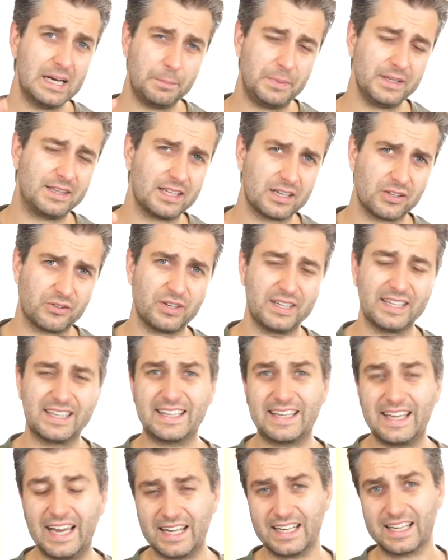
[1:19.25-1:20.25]
Bitte
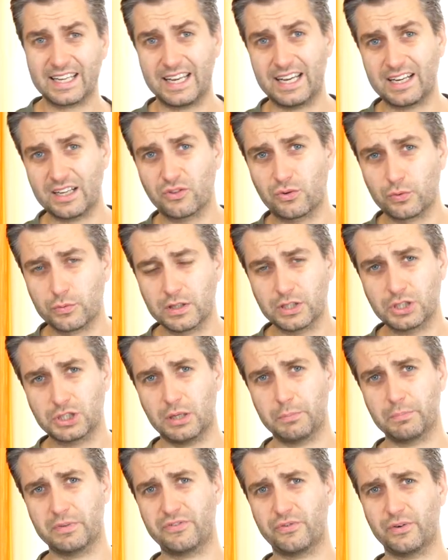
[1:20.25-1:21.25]
natürlich gerne, gerne
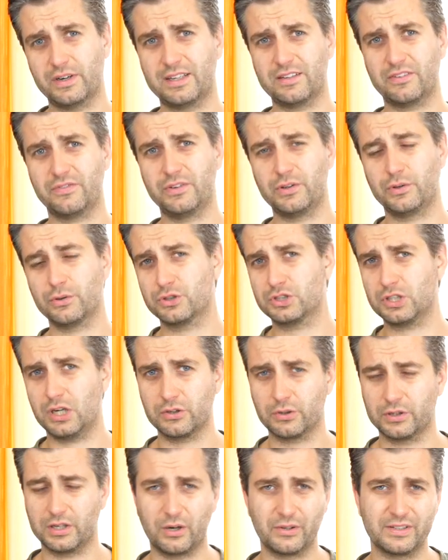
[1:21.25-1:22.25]
durchschauen, bevor ihr das Video
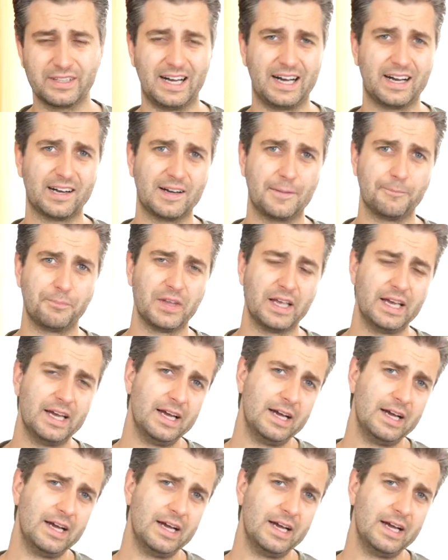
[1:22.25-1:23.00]
schaut oder auch nachher